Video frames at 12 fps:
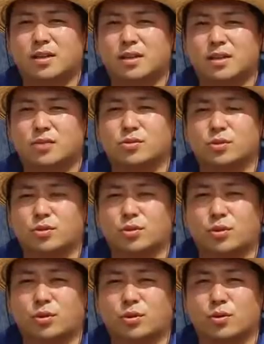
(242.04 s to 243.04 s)

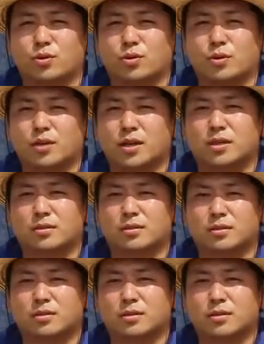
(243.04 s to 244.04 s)
기술적인 교육을
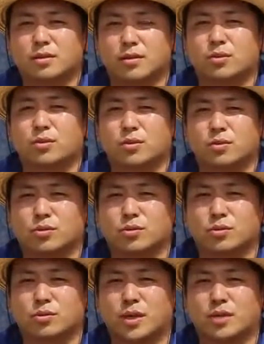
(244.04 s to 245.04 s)
한 어느 정도
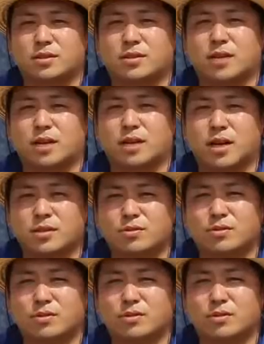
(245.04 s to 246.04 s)
좀 베이스에
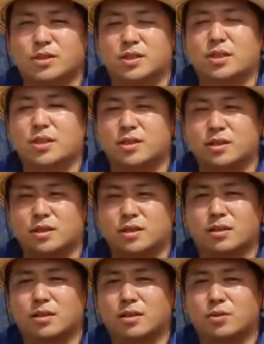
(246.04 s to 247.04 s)
깔고선 시작하는 게
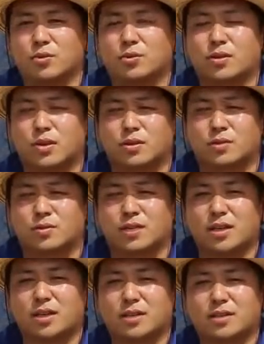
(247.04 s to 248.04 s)
좋을 것 같습니다.